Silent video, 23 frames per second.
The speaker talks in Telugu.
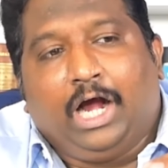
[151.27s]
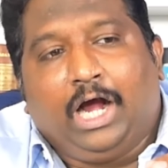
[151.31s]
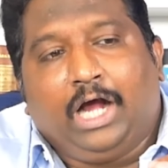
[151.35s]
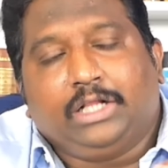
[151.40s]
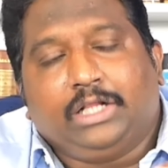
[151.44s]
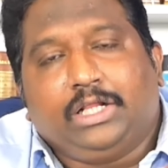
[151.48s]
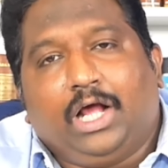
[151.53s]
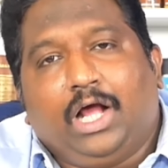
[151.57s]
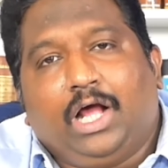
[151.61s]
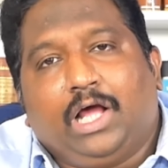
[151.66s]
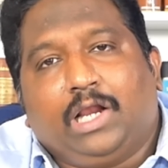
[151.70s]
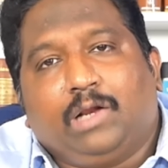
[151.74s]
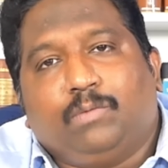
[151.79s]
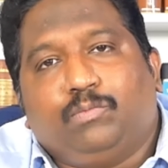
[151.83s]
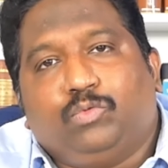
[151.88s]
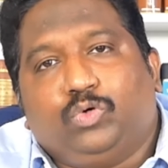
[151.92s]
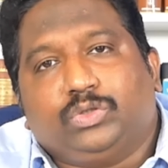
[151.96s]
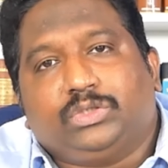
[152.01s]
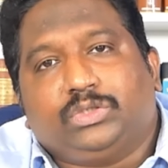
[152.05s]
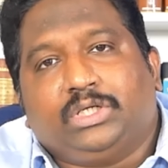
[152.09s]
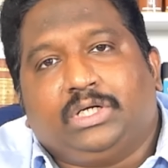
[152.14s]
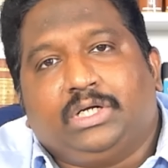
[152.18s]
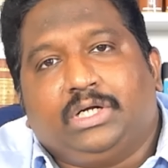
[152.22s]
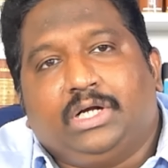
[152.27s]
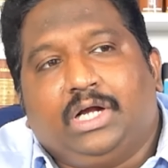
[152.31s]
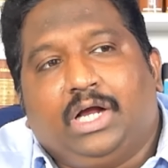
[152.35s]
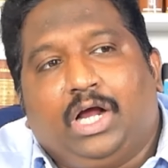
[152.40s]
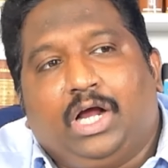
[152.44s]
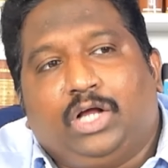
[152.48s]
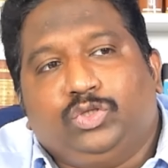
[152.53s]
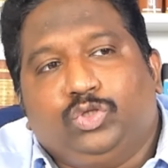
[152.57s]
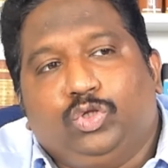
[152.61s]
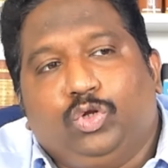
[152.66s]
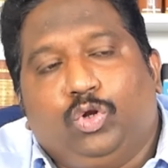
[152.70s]
ఆధారభూతంగా
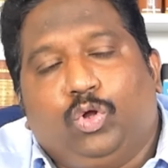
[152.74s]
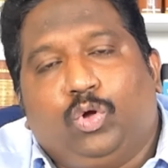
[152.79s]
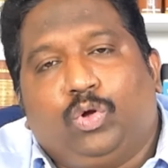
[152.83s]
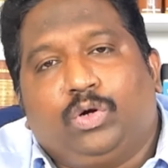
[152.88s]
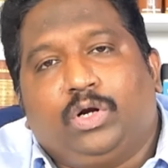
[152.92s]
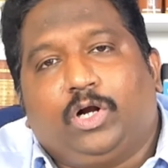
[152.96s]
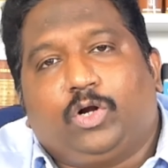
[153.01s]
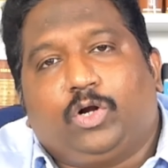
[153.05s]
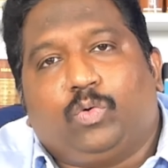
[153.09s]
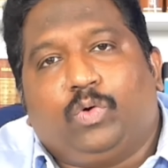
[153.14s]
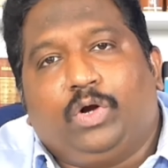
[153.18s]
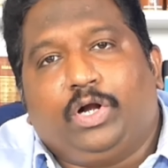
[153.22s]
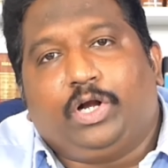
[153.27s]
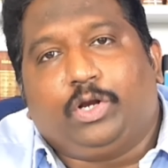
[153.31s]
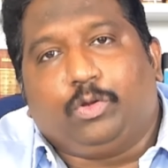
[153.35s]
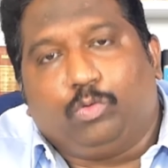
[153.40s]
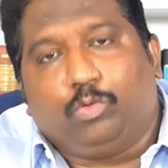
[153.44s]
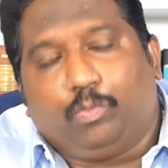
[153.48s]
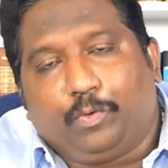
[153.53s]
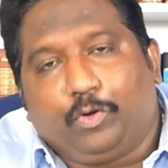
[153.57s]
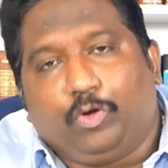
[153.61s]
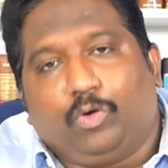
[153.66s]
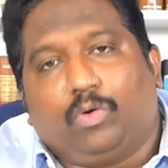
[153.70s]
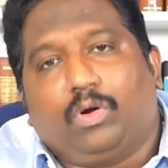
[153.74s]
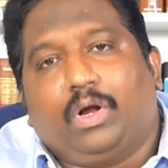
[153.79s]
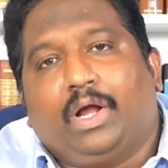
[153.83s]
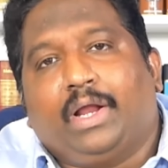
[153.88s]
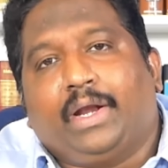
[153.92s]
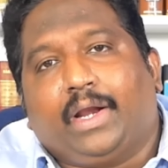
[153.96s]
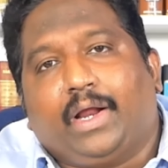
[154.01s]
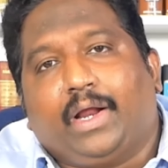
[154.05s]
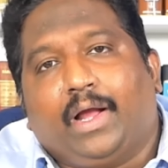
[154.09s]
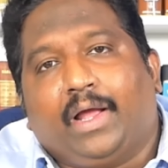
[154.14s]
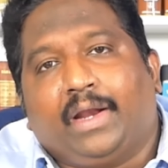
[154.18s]
అందులో ఉన్నటువంటి
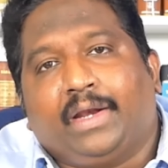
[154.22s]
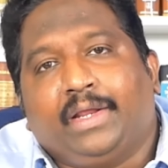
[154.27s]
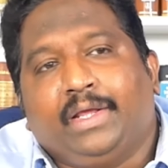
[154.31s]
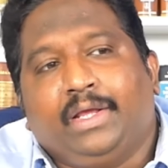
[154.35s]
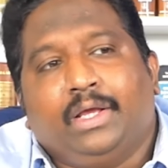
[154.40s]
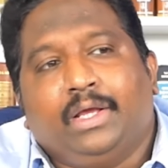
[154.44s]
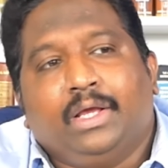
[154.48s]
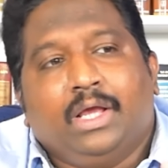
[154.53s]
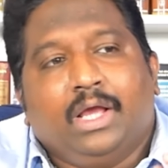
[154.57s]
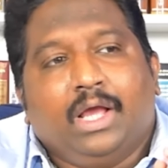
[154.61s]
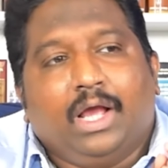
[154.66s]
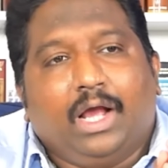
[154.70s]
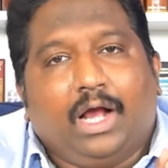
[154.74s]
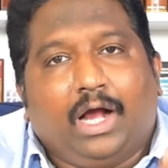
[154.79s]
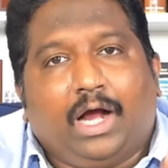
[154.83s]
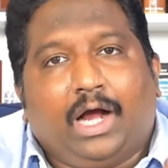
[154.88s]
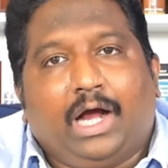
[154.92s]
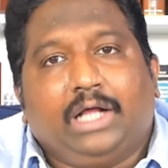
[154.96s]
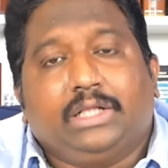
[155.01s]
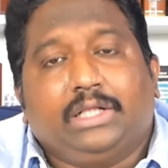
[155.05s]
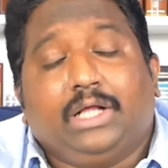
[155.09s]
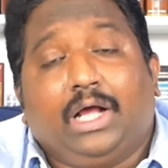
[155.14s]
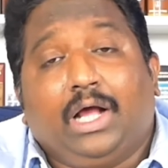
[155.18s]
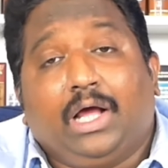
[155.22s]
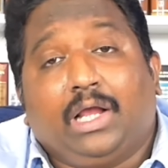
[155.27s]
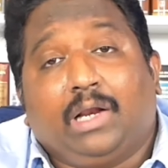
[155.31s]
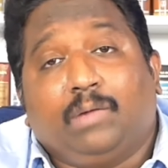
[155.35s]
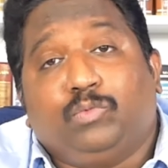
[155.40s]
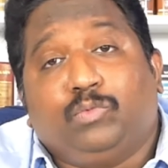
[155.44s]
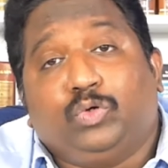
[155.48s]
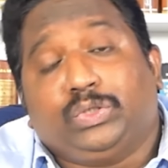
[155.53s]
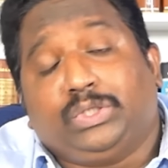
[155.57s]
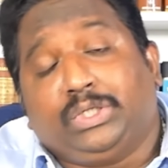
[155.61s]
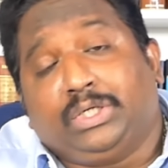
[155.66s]
ఉపయోగాన్ని కానీ
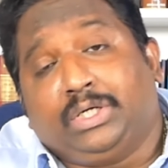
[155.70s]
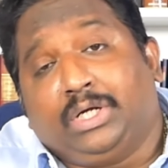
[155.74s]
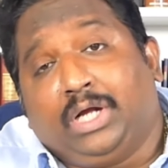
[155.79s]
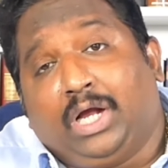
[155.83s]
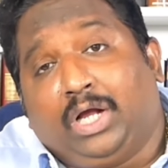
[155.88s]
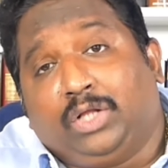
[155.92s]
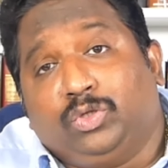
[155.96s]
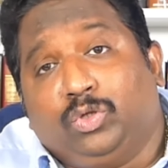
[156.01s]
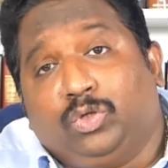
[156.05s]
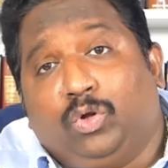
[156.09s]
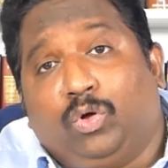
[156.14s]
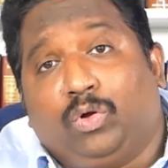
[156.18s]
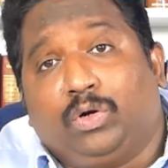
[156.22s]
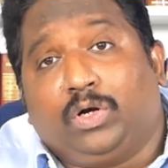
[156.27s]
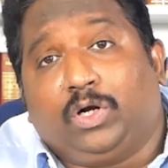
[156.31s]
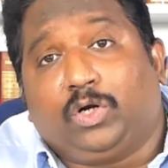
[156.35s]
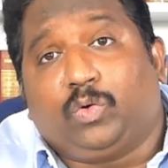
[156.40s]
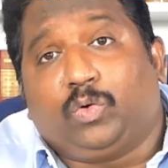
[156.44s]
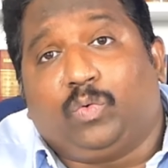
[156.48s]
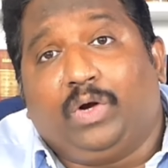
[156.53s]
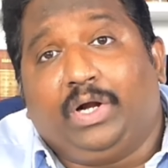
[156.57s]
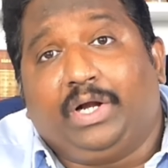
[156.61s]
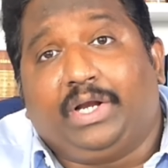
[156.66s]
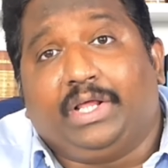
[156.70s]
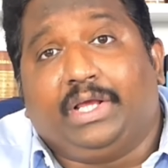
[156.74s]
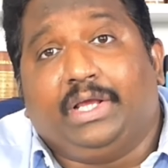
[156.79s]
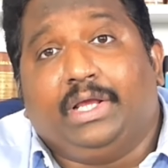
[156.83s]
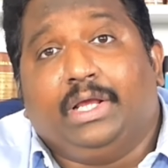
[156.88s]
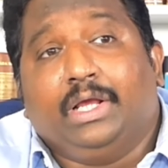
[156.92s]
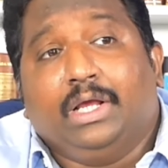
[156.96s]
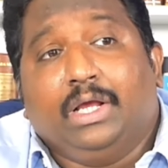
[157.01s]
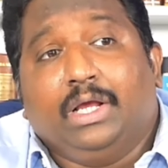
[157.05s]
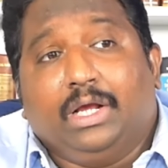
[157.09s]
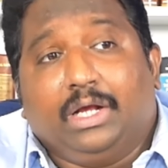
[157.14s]
ఆధారభూతంగా అందులో ఉన్నటువంటి
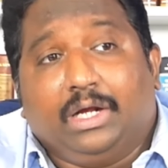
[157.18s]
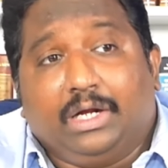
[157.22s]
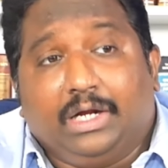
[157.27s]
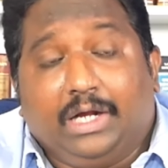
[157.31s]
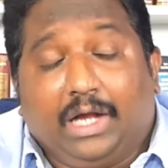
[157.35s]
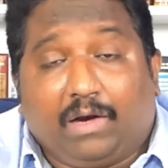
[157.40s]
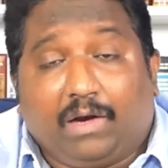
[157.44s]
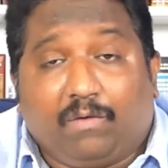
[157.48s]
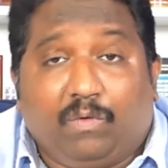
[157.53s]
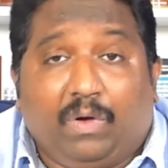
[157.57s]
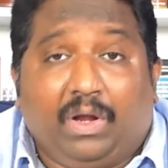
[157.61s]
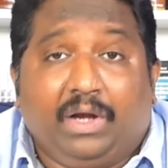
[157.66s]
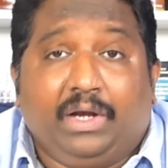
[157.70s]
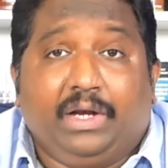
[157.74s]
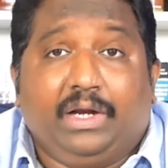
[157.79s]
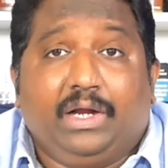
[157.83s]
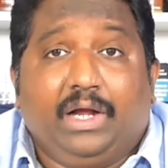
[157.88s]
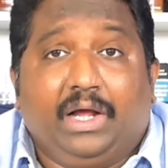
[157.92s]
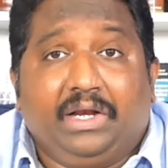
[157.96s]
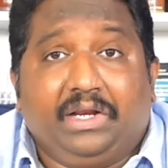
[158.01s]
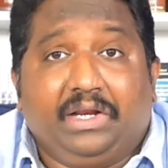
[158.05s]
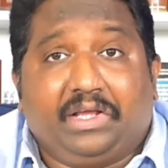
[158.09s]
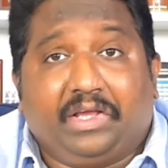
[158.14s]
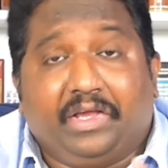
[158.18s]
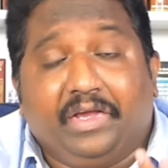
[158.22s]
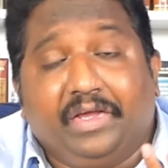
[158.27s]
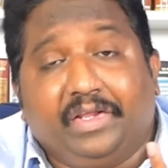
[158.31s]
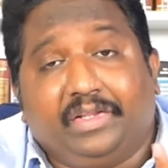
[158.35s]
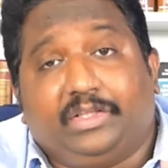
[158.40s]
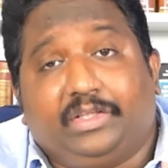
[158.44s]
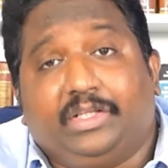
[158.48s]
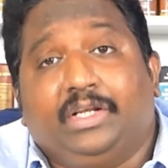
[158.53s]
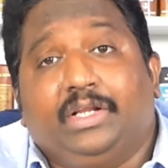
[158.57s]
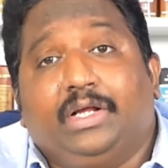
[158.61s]
గర్వాన్ని కానీ
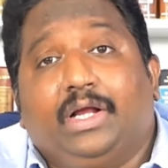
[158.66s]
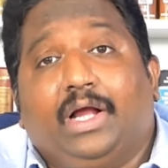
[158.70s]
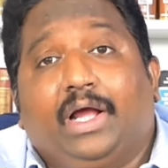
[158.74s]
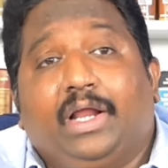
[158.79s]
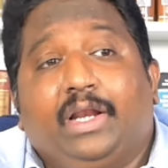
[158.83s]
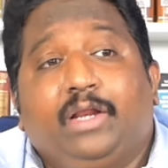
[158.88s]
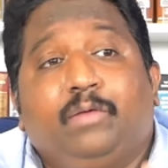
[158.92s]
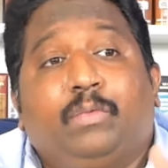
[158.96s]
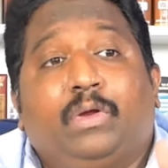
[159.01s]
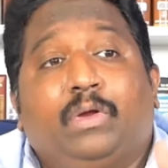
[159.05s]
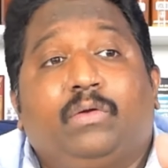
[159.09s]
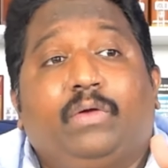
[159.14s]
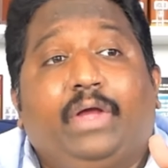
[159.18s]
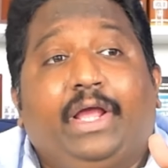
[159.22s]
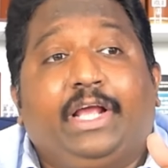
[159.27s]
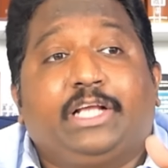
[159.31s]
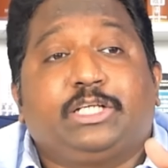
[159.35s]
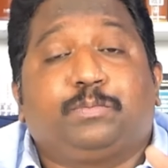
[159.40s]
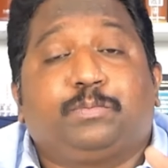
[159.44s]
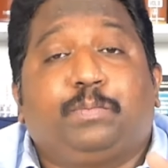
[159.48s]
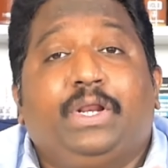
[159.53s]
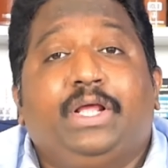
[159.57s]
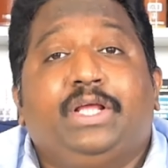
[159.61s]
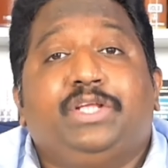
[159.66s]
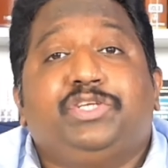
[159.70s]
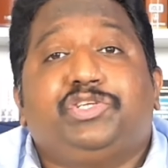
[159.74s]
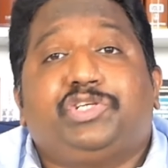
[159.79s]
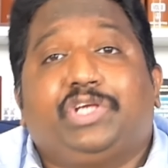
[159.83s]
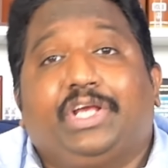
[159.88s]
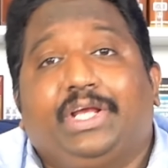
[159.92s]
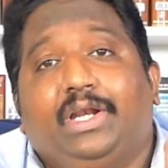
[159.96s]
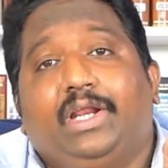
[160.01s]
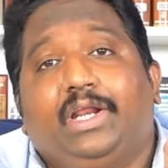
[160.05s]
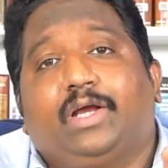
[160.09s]
కీర్తిని కానీ మనం ఎక్స్ప్లెయిన్
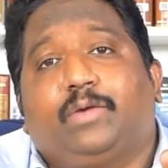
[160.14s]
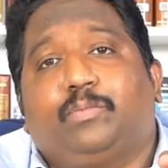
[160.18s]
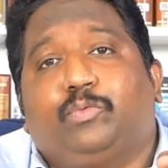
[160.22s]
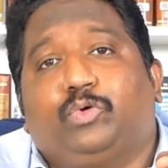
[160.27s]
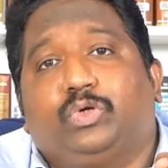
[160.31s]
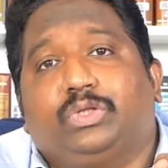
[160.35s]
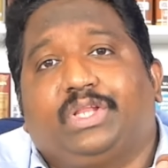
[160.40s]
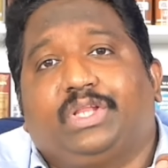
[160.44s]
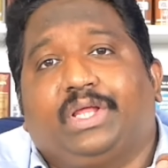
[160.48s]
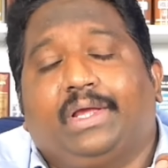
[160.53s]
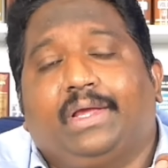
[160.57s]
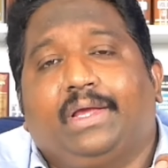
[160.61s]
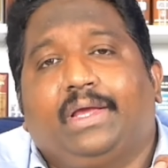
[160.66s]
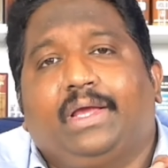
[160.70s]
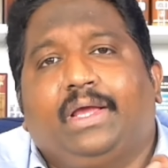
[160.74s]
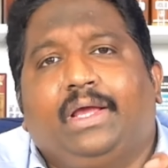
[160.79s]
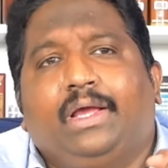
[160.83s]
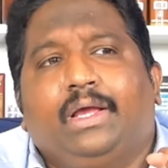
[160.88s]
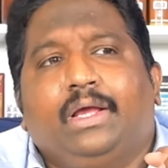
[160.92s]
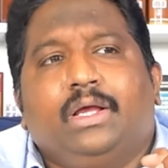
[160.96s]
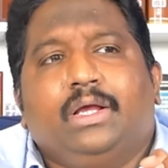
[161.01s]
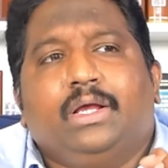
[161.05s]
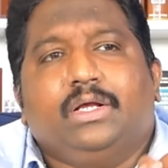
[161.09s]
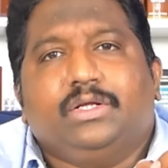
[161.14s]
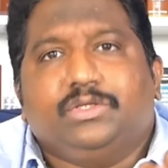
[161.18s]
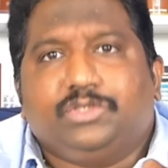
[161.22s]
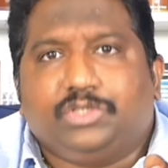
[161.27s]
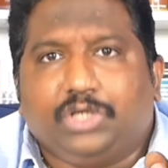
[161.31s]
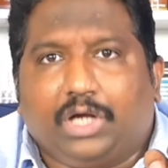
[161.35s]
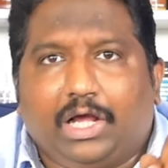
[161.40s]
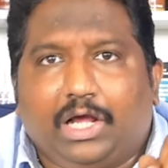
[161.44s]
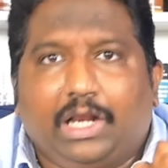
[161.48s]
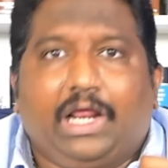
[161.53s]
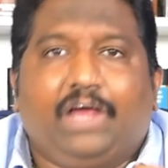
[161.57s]
చేయలేకపోతే
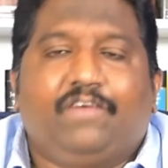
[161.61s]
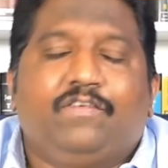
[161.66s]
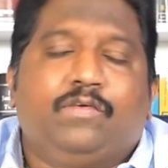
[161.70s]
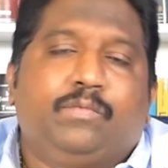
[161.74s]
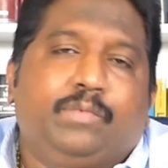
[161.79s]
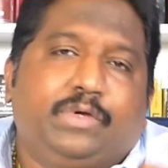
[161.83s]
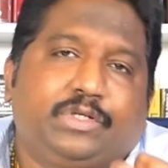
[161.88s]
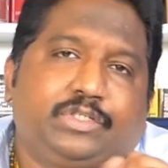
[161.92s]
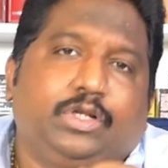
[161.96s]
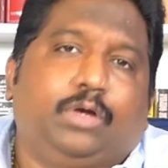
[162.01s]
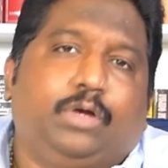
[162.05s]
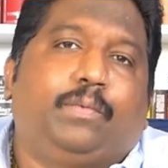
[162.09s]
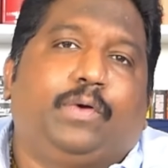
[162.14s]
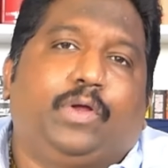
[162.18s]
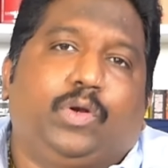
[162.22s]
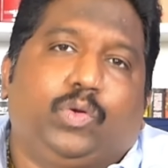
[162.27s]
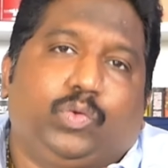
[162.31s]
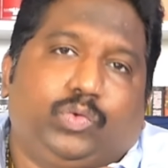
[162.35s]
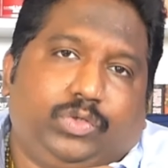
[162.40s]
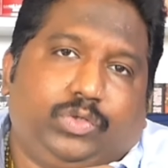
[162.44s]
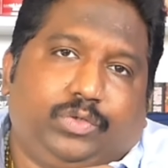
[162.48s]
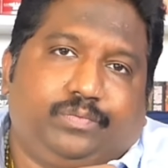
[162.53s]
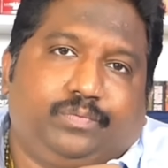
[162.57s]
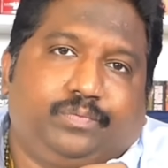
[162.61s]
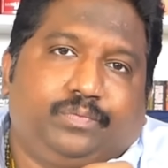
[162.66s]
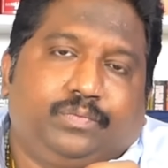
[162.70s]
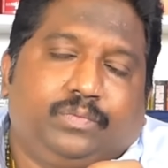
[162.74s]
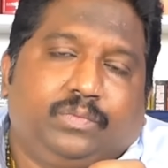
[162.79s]
చాలా విమర్శల పాలవుతాం